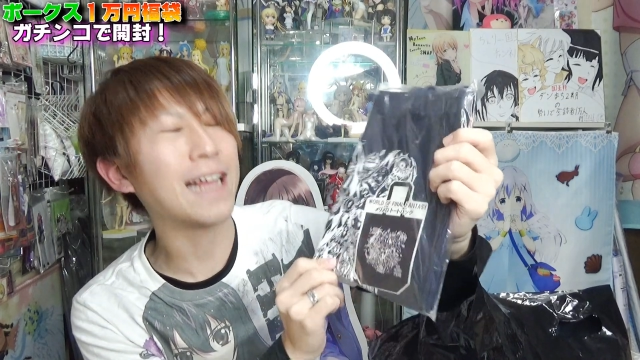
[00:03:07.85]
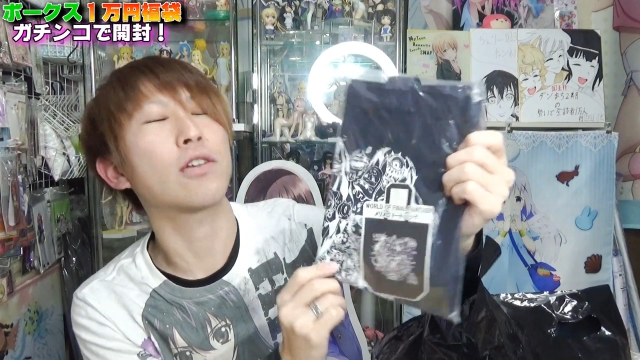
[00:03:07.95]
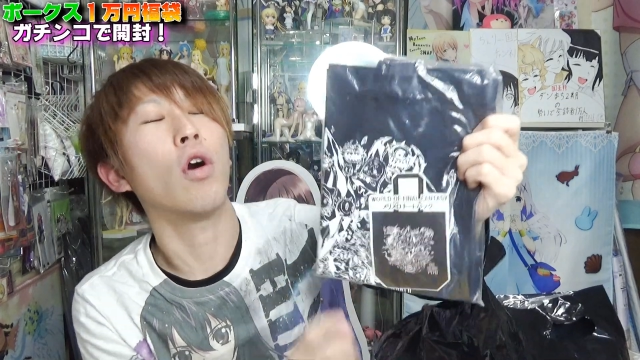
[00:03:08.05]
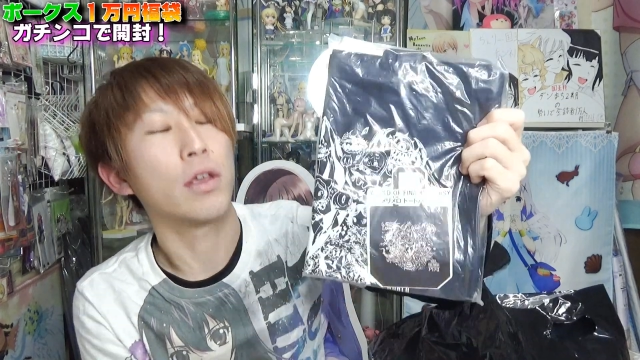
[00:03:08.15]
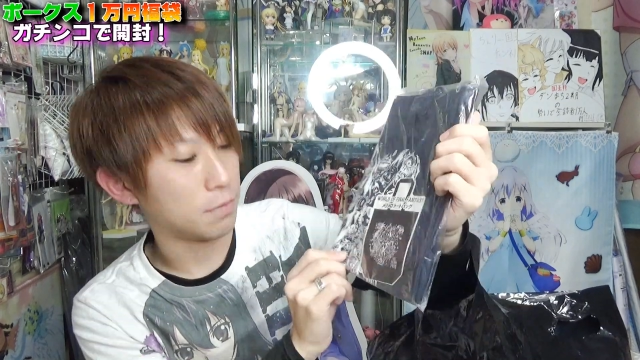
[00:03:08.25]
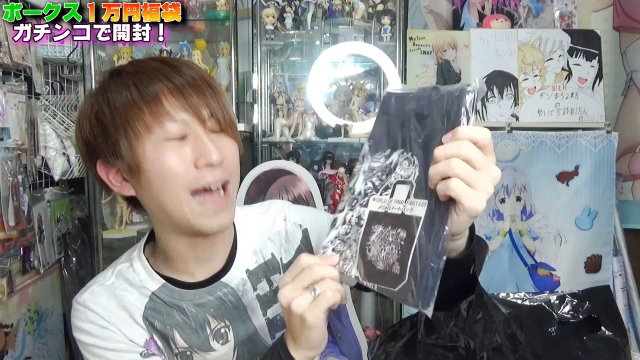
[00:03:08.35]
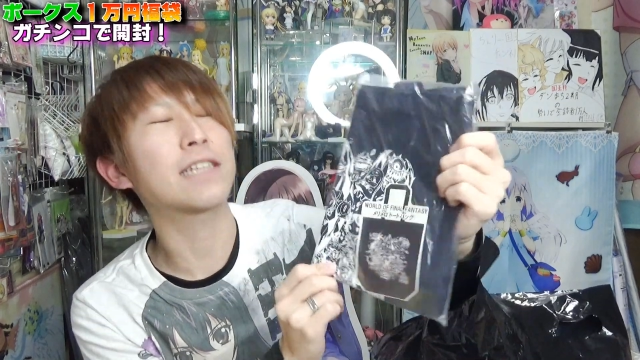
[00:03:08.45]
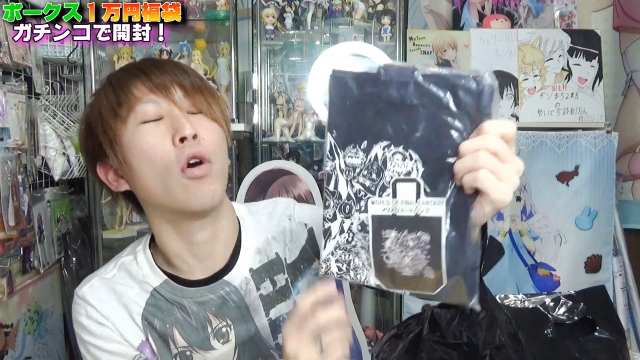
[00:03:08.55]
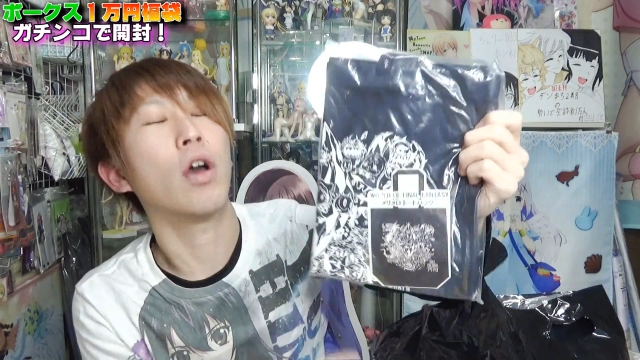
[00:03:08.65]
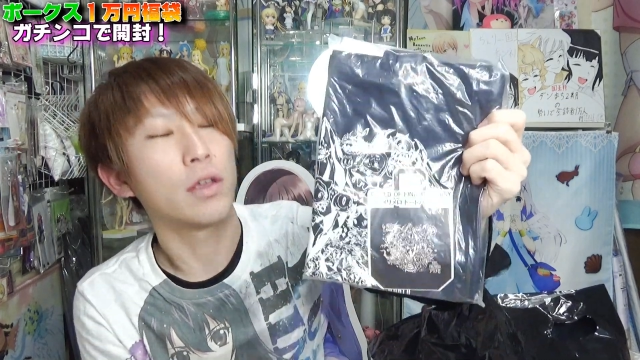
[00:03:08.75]
待って、おい、
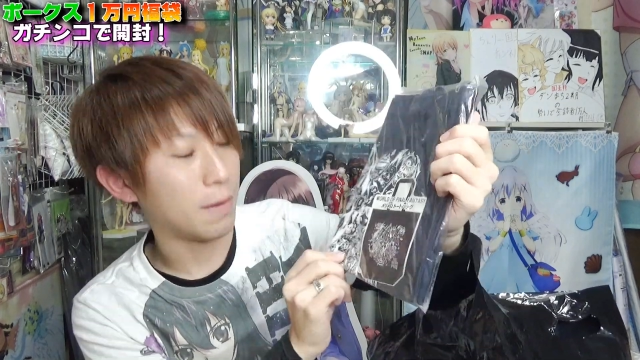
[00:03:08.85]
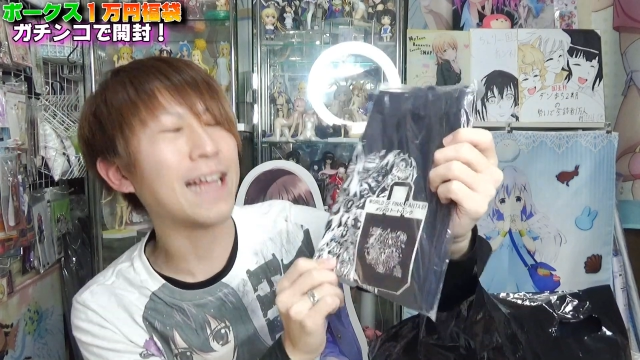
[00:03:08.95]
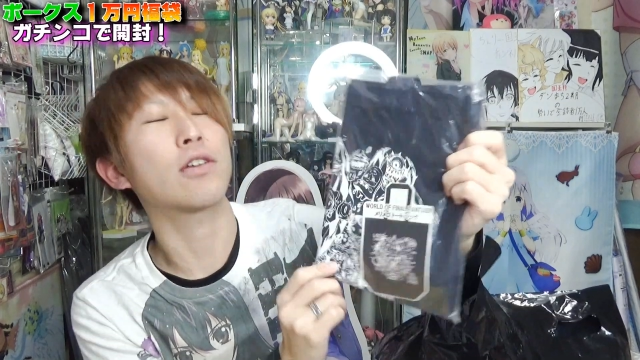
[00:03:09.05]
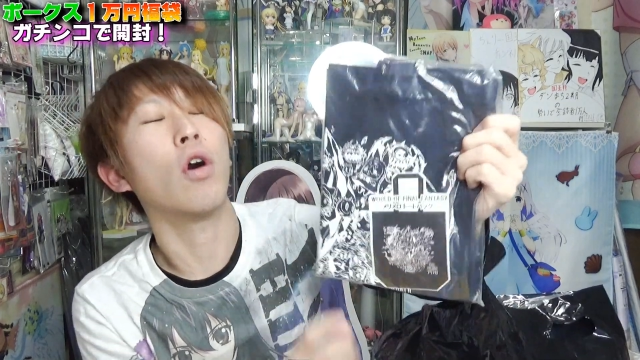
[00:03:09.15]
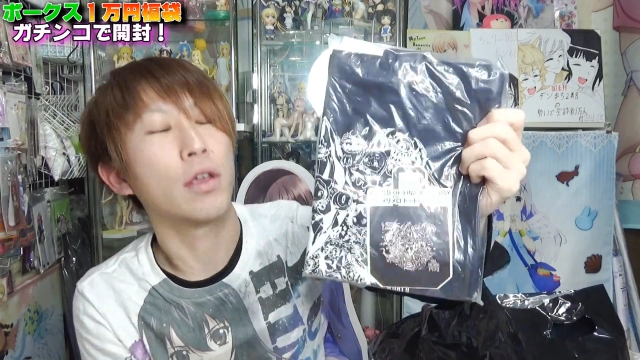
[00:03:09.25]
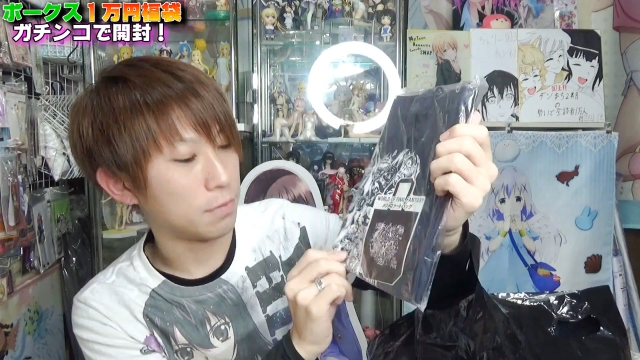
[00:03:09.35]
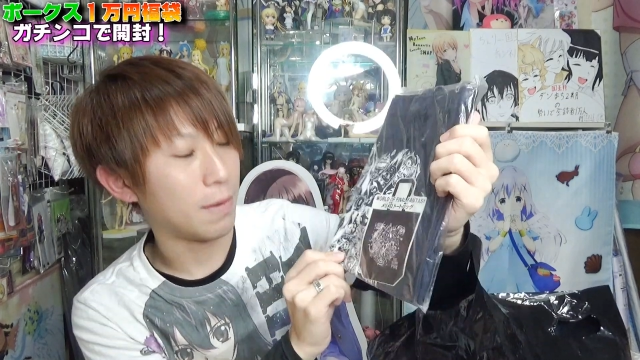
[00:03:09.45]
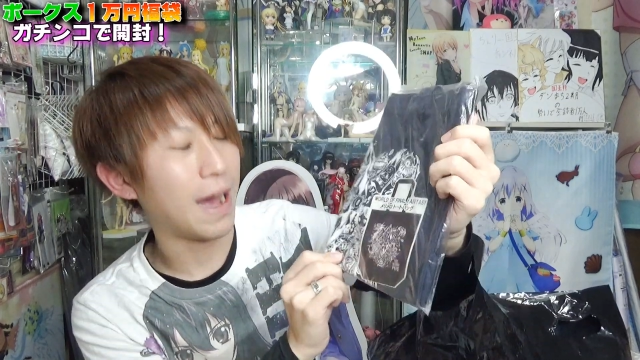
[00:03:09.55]
待って、おい、待って、おい。